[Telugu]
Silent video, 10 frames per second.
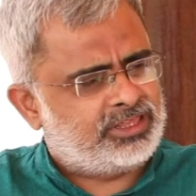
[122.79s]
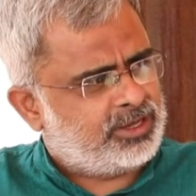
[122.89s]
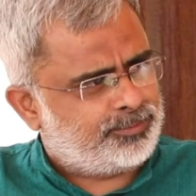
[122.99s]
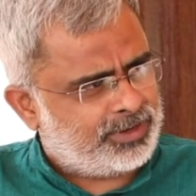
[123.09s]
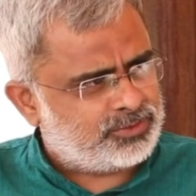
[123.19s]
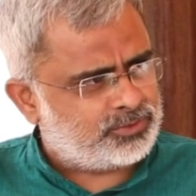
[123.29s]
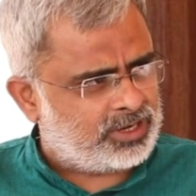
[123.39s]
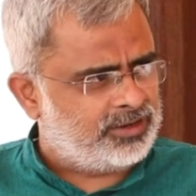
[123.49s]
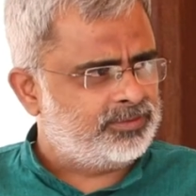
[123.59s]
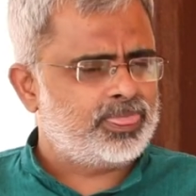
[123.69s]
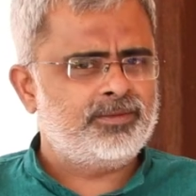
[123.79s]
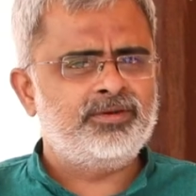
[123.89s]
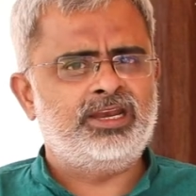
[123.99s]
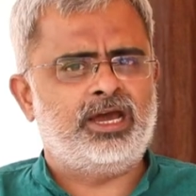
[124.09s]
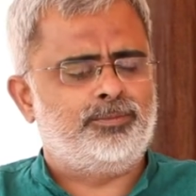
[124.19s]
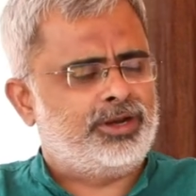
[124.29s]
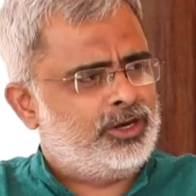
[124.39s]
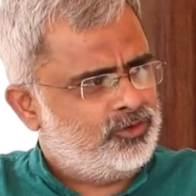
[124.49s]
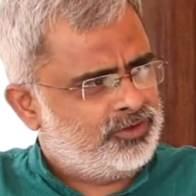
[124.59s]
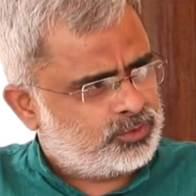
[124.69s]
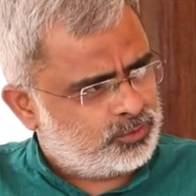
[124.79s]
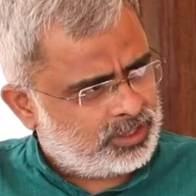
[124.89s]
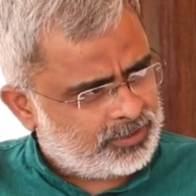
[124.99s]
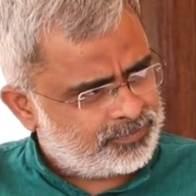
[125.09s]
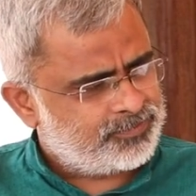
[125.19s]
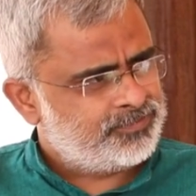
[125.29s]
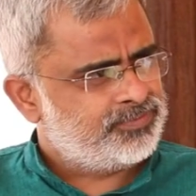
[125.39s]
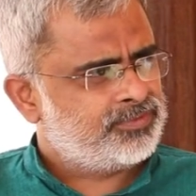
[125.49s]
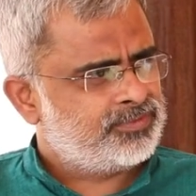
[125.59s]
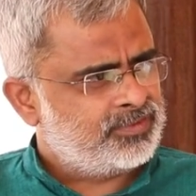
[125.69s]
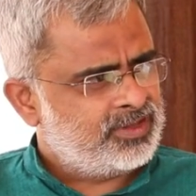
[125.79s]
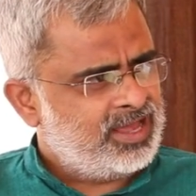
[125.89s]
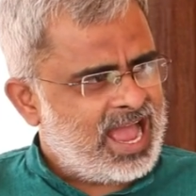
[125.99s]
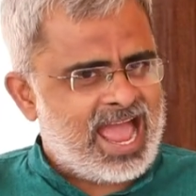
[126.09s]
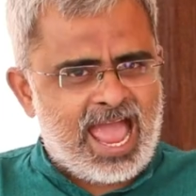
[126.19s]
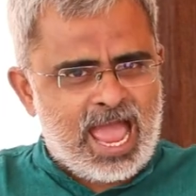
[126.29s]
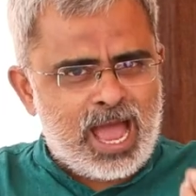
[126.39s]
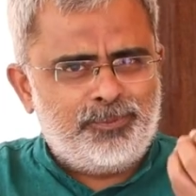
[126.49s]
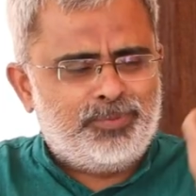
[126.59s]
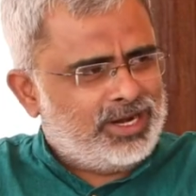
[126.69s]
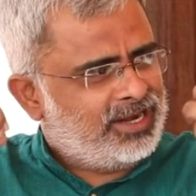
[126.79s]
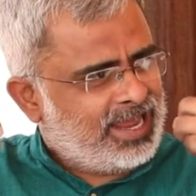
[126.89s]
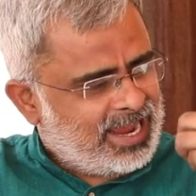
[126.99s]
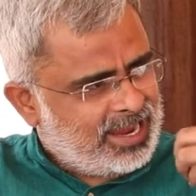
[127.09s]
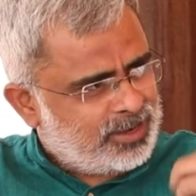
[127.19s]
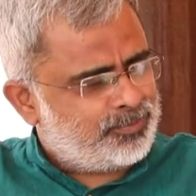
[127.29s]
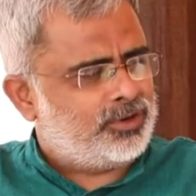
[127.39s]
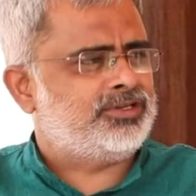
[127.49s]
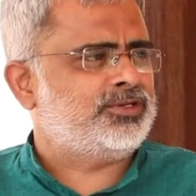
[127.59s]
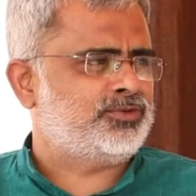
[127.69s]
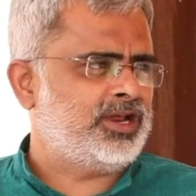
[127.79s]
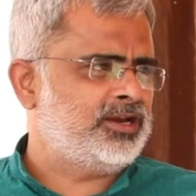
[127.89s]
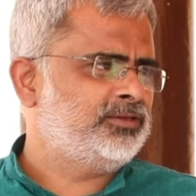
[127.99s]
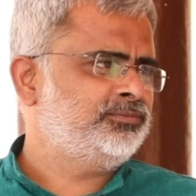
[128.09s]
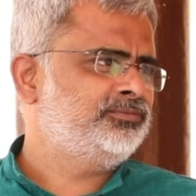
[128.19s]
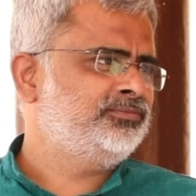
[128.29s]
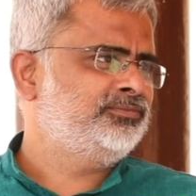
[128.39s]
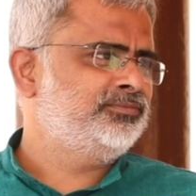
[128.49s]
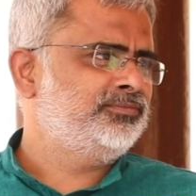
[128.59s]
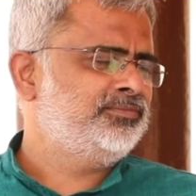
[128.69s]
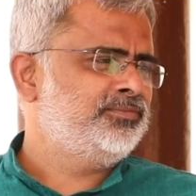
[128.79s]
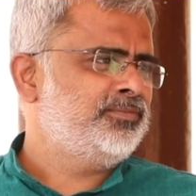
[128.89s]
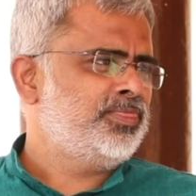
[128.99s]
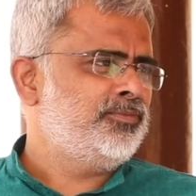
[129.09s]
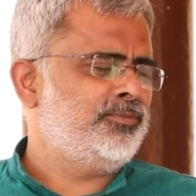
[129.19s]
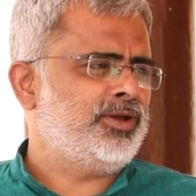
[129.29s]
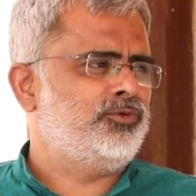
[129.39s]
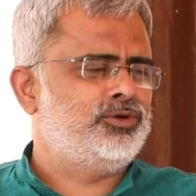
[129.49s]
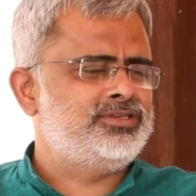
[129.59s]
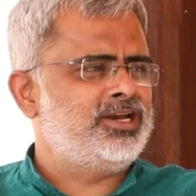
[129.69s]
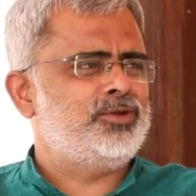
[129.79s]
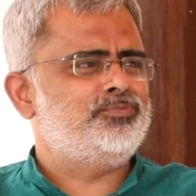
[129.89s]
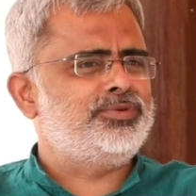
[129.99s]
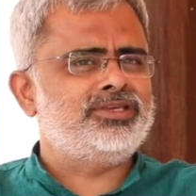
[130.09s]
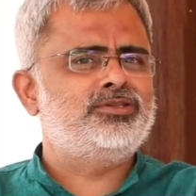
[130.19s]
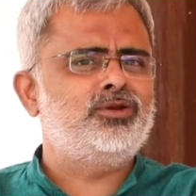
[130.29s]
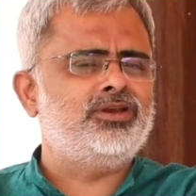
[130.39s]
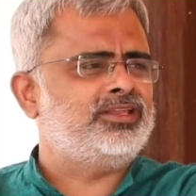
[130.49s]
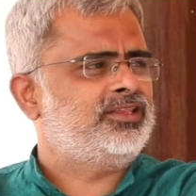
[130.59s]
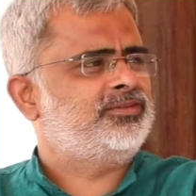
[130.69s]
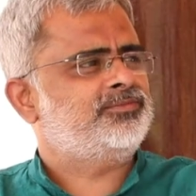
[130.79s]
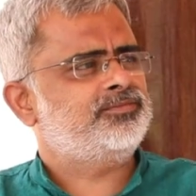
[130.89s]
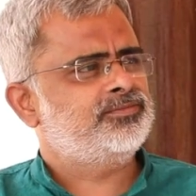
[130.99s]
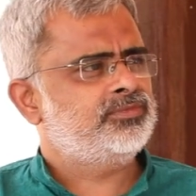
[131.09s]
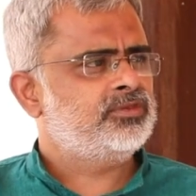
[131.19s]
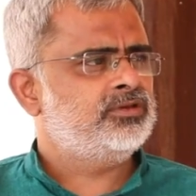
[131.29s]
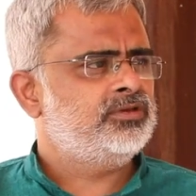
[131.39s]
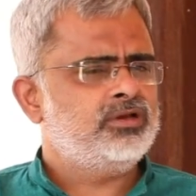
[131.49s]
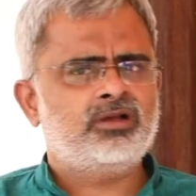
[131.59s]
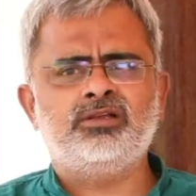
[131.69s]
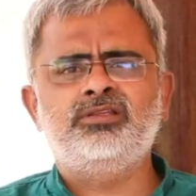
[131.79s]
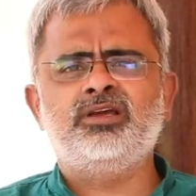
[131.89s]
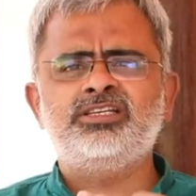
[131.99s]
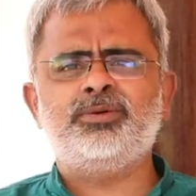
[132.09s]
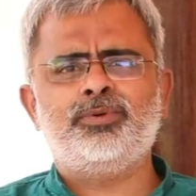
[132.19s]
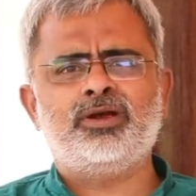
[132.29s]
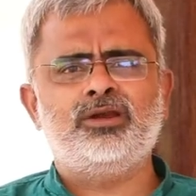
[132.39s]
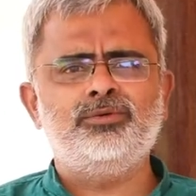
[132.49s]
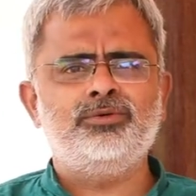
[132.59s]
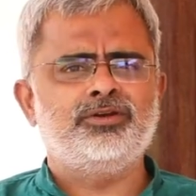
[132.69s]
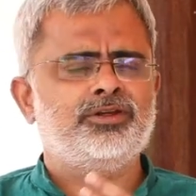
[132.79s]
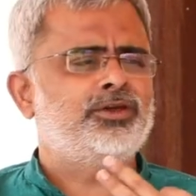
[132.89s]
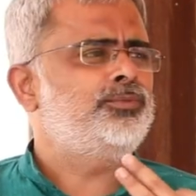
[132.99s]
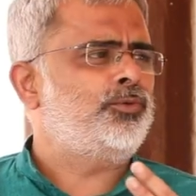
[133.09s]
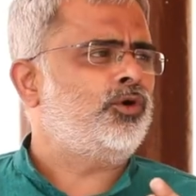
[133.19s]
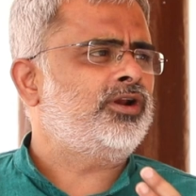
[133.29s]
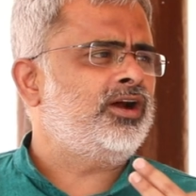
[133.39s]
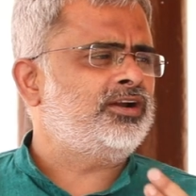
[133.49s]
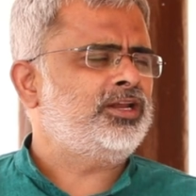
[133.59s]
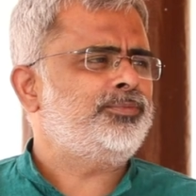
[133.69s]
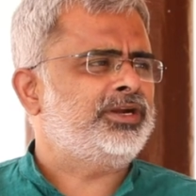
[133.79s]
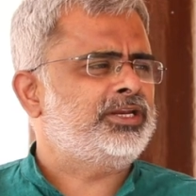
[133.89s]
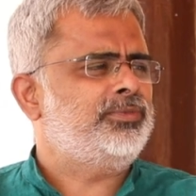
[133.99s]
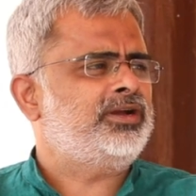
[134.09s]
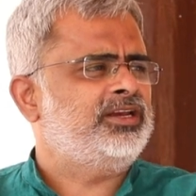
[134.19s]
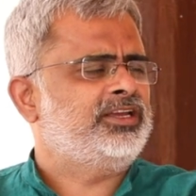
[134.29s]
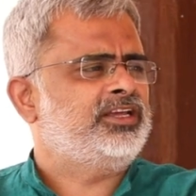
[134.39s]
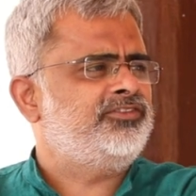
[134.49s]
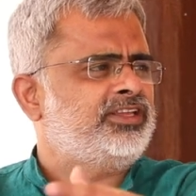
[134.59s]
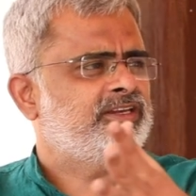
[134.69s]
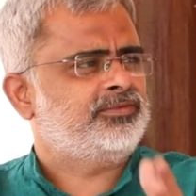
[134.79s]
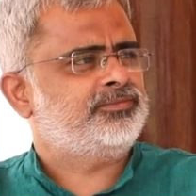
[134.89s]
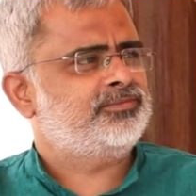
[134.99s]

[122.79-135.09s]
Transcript: నేను సంపాదించుకున్నాను నా బ్రెయిన్లో వేసుకున్నాను ఆ యాప్ నేను ఏర్పాటు చేసుకున్నాను బై ఒరిజినల్ పీస్లో లేదు అది ఖచ్చితంగా చెప్పగలను నేను పోరాట పటిమ కలిగిన వ్యక్తిని